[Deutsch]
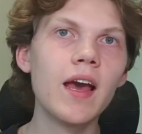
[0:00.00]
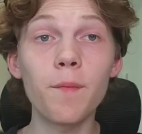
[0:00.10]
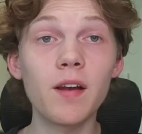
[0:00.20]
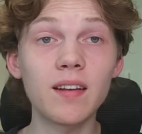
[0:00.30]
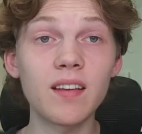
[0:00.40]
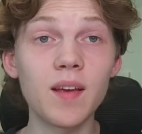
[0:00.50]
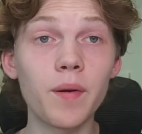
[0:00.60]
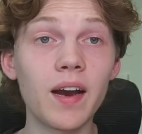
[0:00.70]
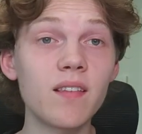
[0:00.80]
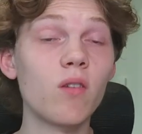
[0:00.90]
Apple hat das ja
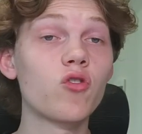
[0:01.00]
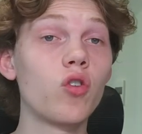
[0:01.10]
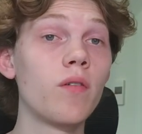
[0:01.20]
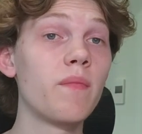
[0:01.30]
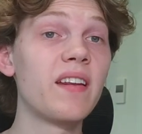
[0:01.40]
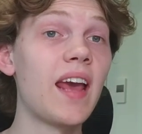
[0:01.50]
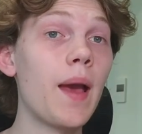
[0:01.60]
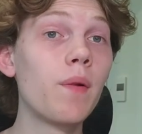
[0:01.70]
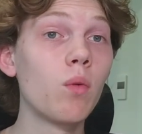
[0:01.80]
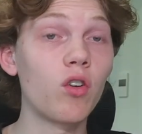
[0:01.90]
bereits auch schon mit der
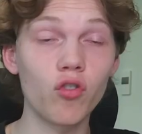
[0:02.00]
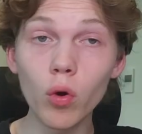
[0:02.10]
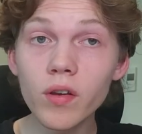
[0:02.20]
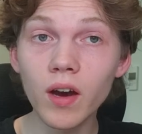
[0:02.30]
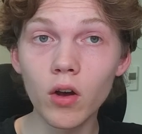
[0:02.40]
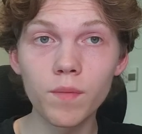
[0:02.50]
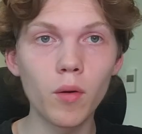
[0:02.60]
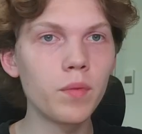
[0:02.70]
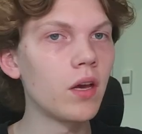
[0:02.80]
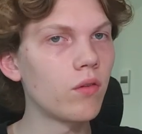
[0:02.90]
Apple Watch Ultra
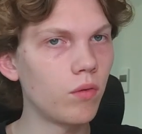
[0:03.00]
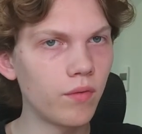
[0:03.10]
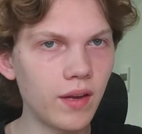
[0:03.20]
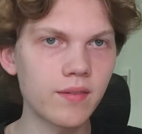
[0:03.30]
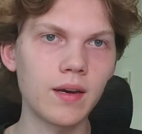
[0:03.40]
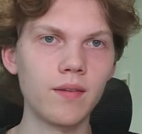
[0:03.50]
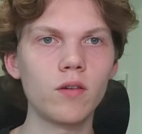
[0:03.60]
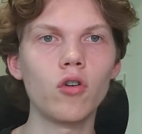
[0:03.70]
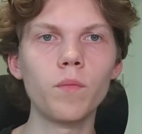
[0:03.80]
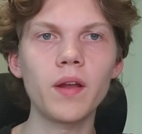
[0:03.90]
ausprobiert und das
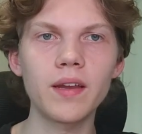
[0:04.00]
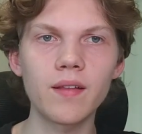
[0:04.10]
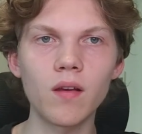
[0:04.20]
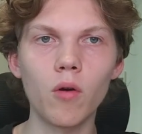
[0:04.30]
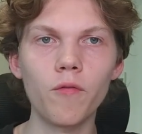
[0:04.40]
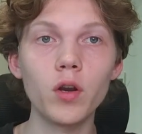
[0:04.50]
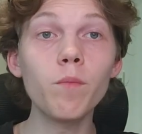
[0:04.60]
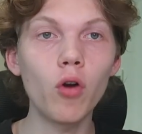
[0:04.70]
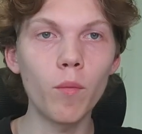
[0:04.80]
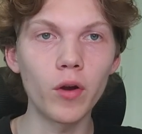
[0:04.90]
Ganze kommt dann jetzt auch für die
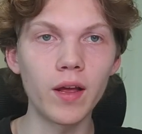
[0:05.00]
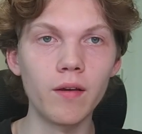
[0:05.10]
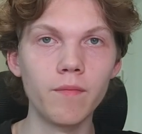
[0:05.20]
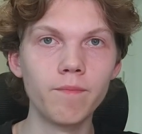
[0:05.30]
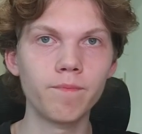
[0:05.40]
Pro-Modelle.